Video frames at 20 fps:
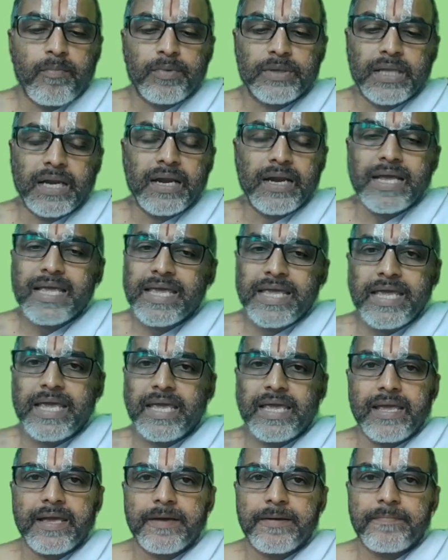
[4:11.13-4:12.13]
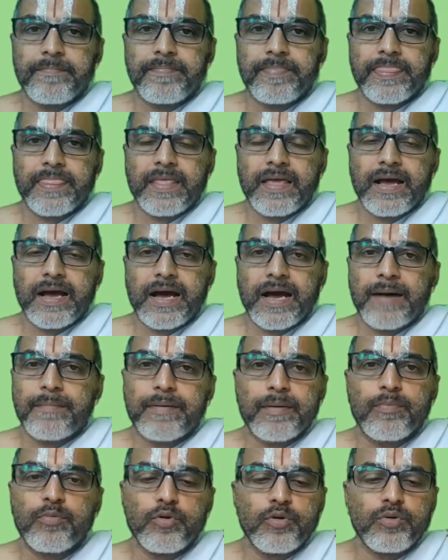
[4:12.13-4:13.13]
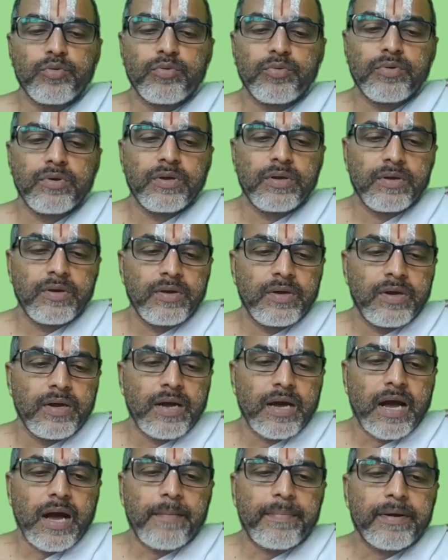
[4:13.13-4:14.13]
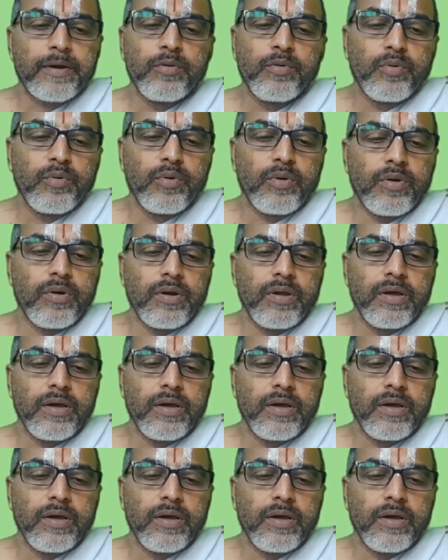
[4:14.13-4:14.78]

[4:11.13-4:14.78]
முதல்ல ஈ அப்புறம் புழு அப்புறம் நூல்